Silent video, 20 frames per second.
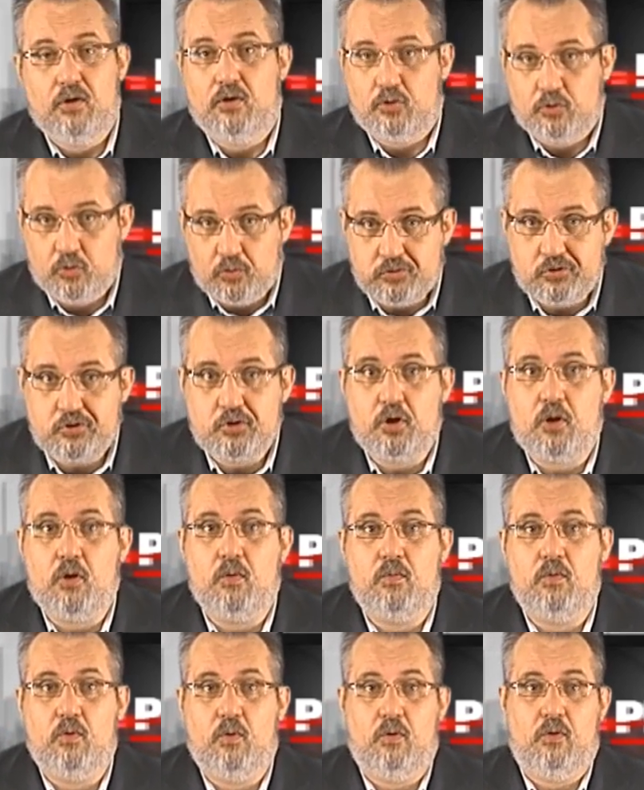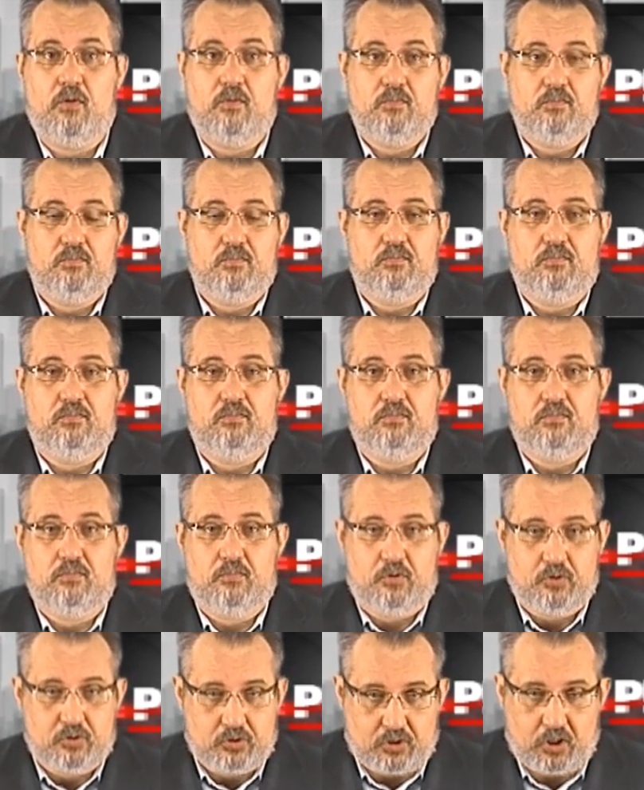Но все равно
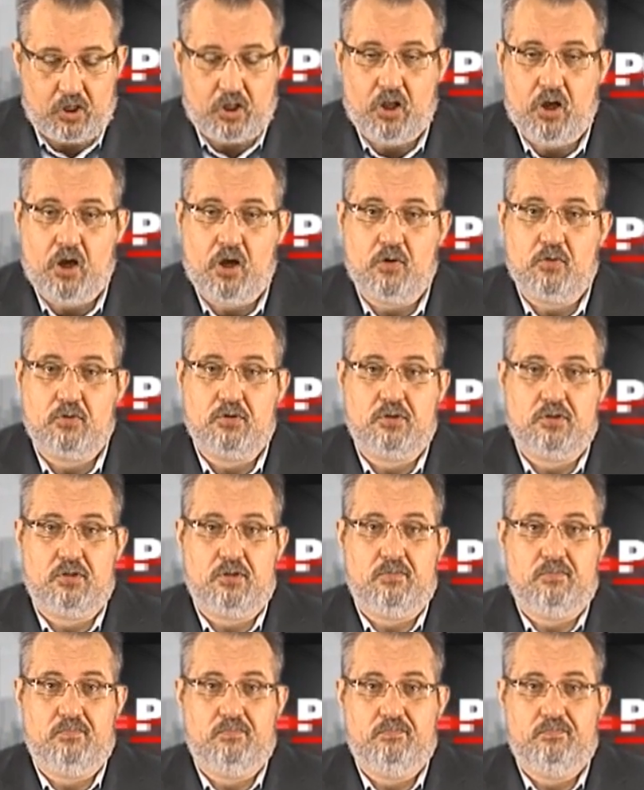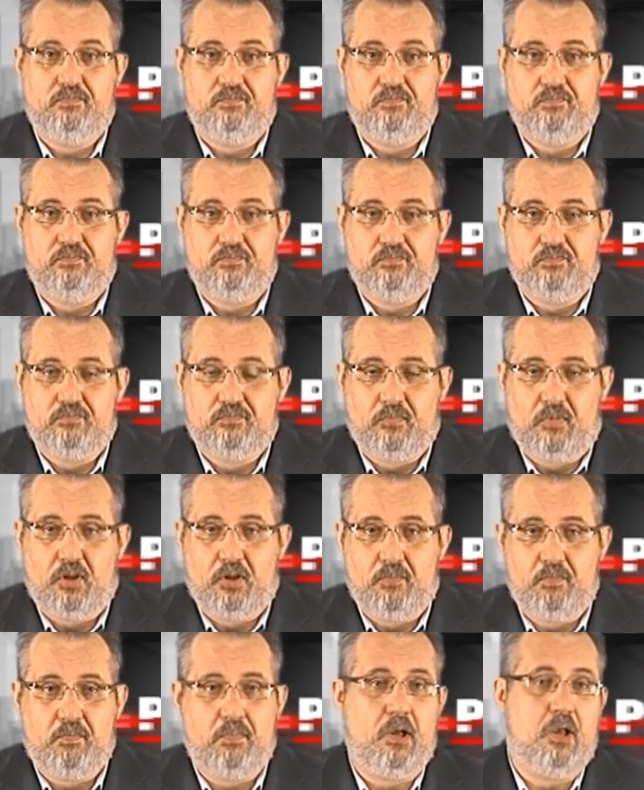стараются.
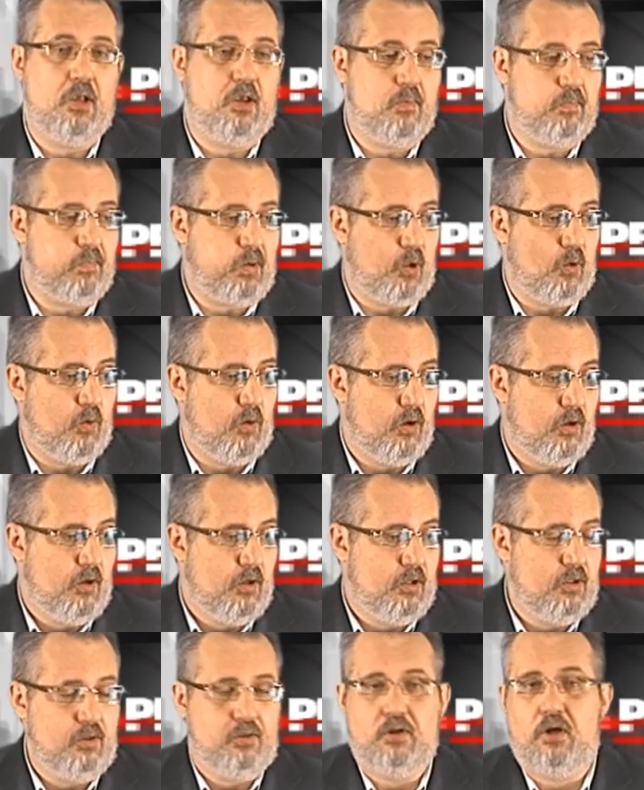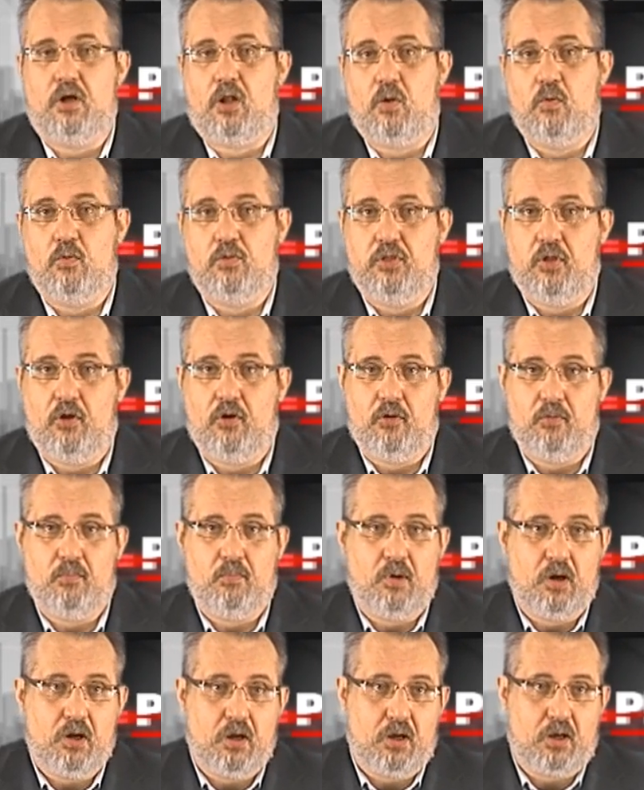Пели про народного
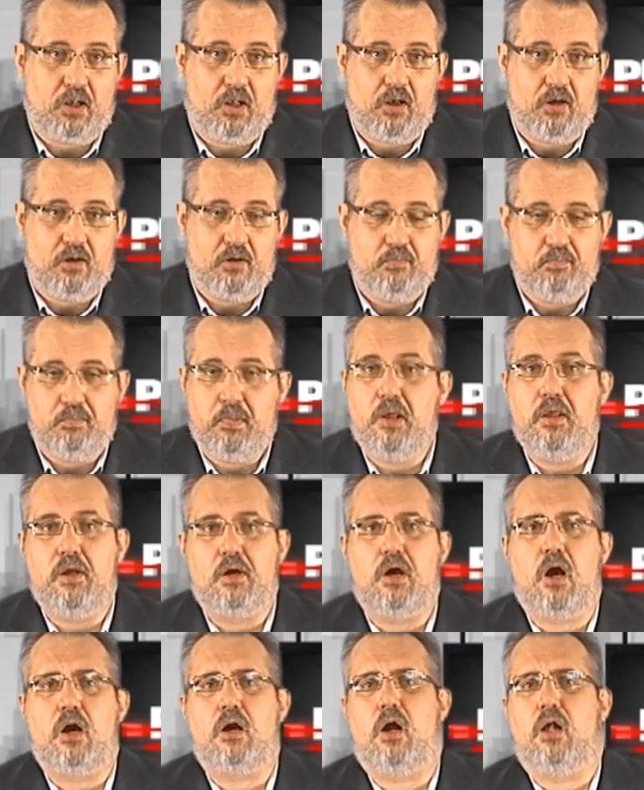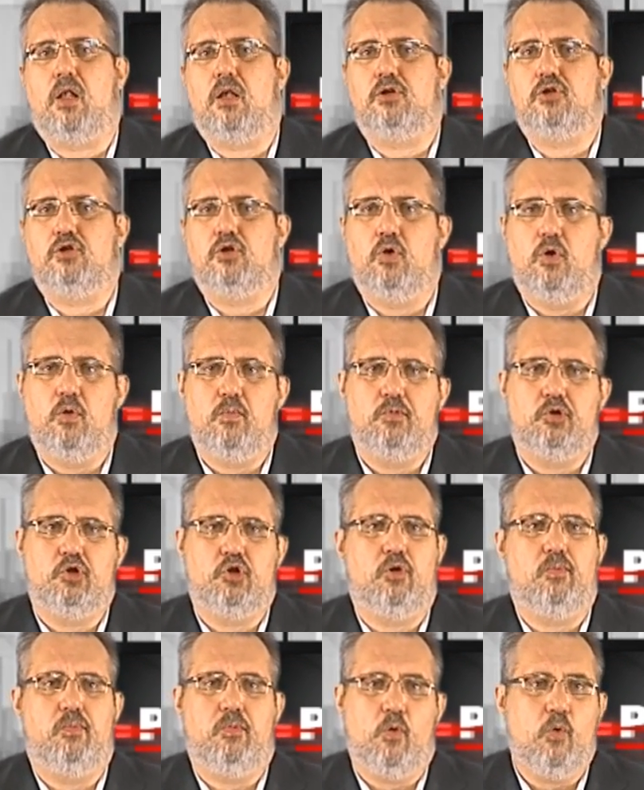мэра, пели, как хорошо им
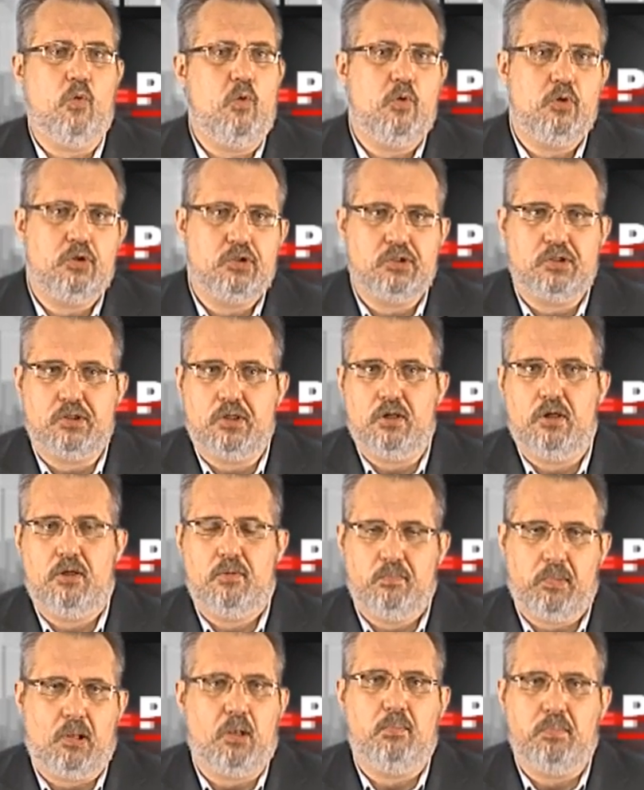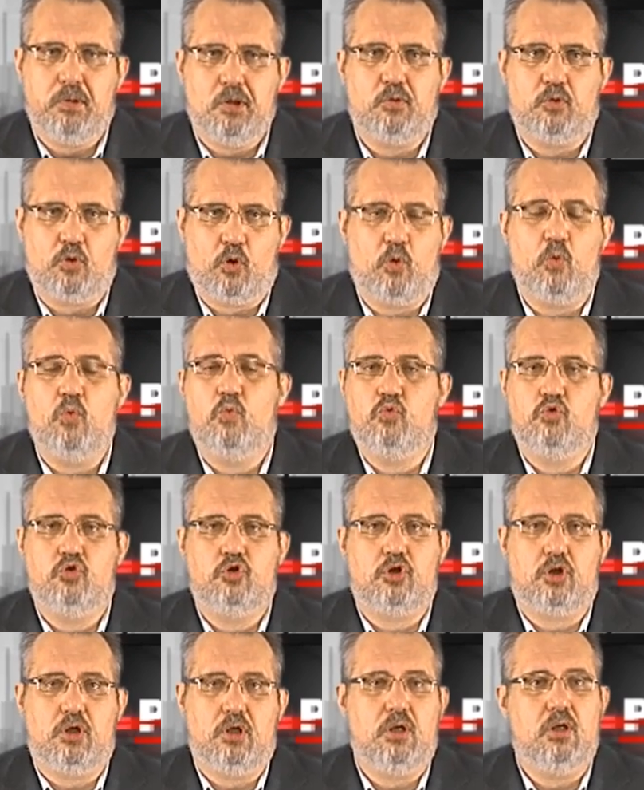живется при
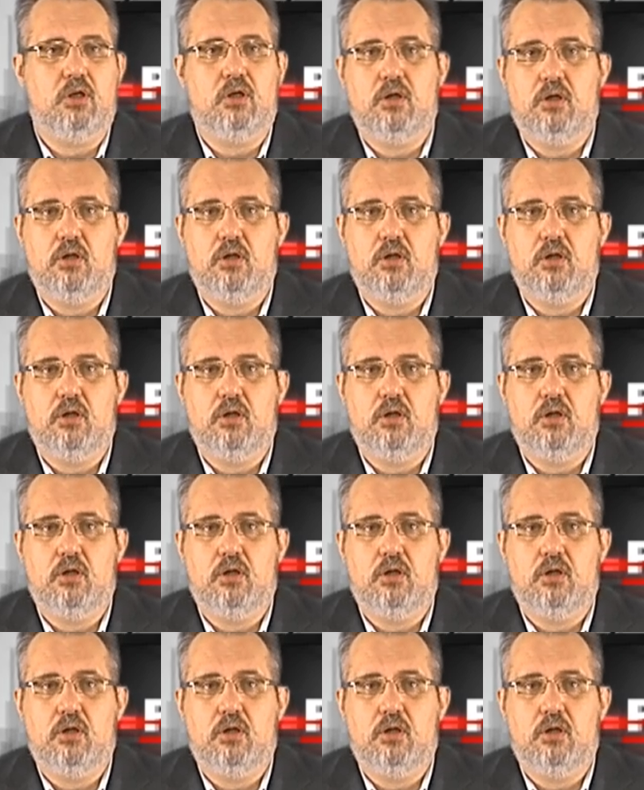Петрушке.